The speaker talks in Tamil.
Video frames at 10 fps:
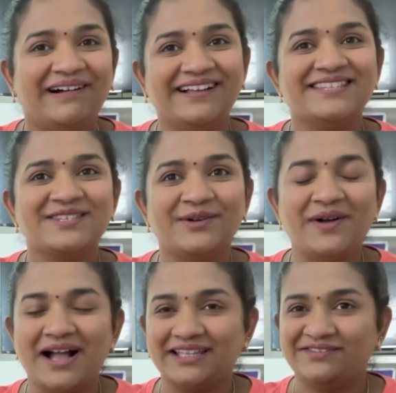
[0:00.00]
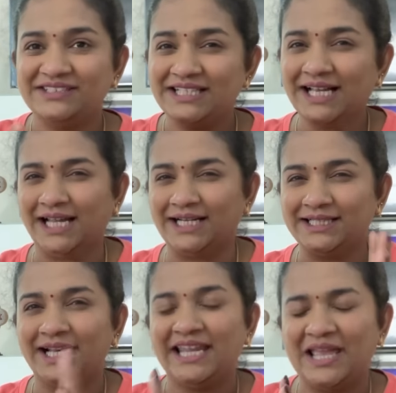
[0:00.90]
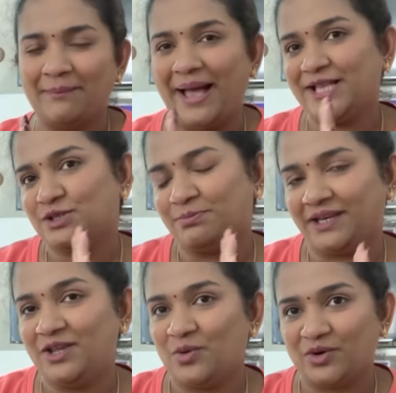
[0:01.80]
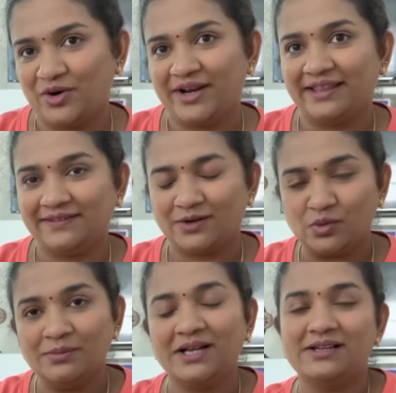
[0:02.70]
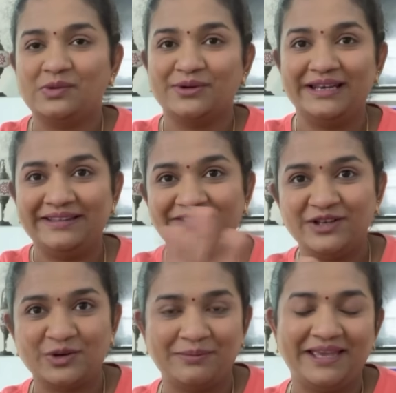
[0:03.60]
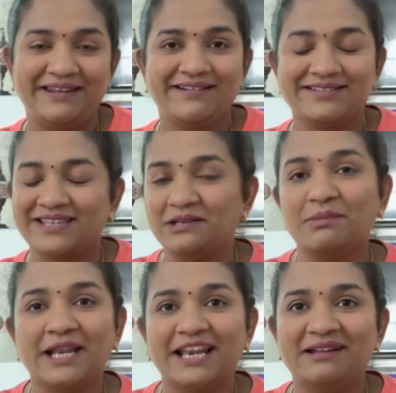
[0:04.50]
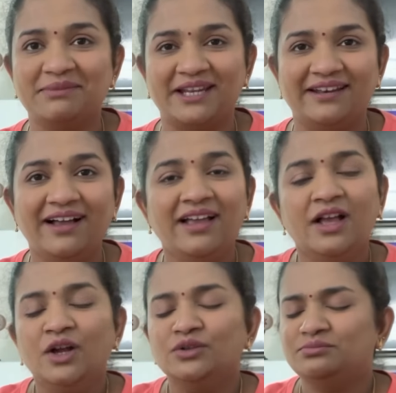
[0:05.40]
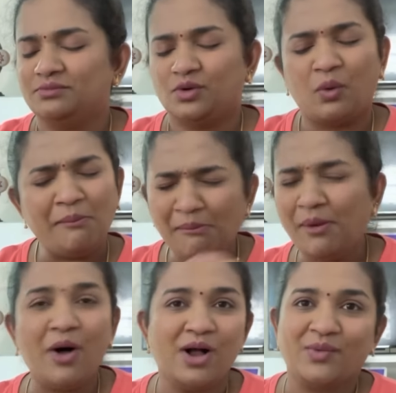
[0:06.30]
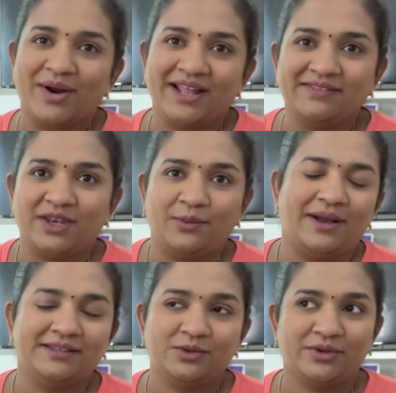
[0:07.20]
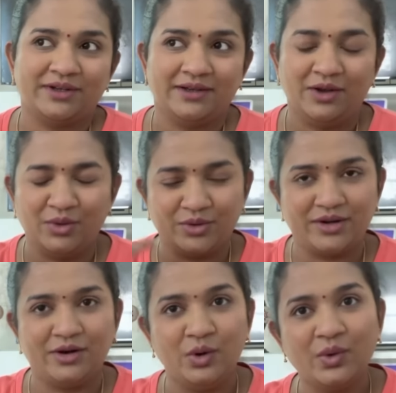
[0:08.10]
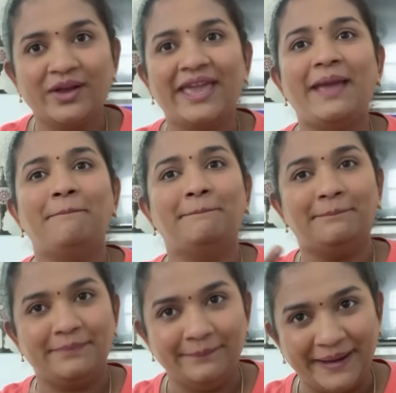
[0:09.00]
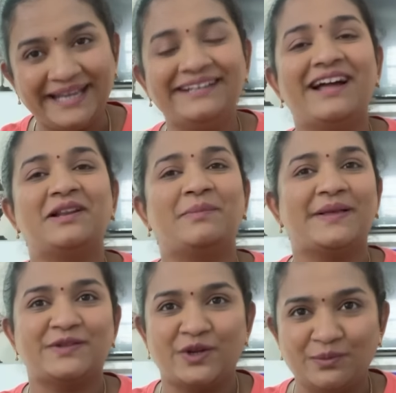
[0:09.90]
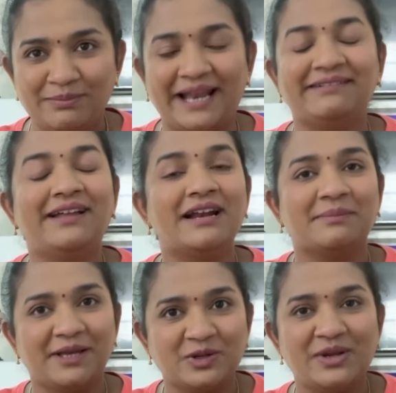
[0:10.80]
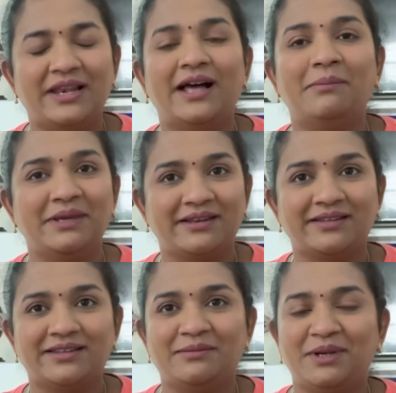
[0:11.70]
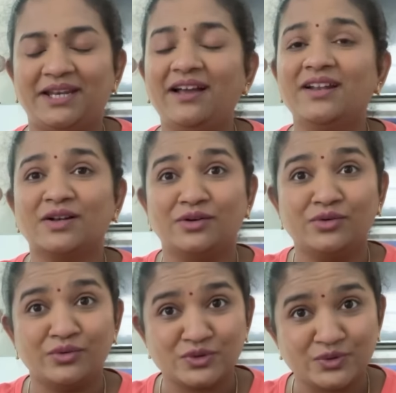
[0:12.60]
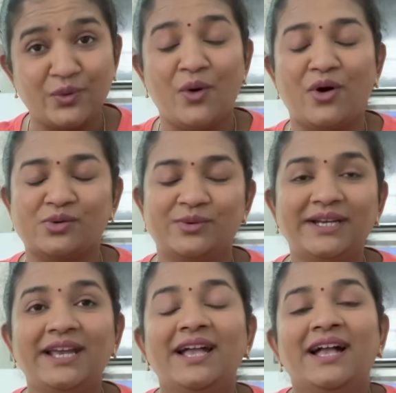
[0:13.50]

ஆல்சோ அதை வந்து கரெக்டாக நீங்கள் மேட்ச் பண்ணி உங்களோட அந்த ரூமுக்கு உங்கள் லிவிங் ரூம் ஏரியாவுக்கு செட் பண்ணலை அப்படின்னா ரொம்ப ஆக்வர்டாக தெரியும் அந்த ஒரு ஒரு லுக்கே மெண்டான மாதிரியும் பிளெண்டான மாதிரியும் இல்லாமல் இருந்தது அப்படின்னா இட் லுக் ஸோ ஆக்வர்ட்